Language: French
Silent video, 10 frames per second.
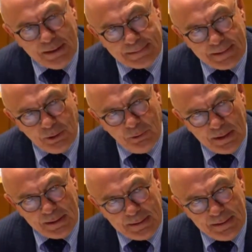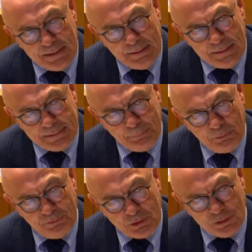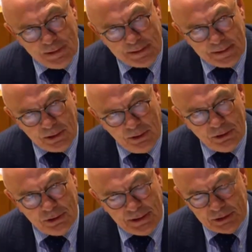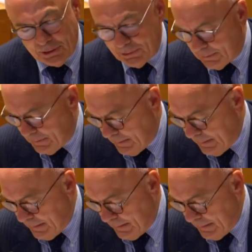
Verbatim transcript: la singularité des lycées professionnels agricoles. J'ai la chance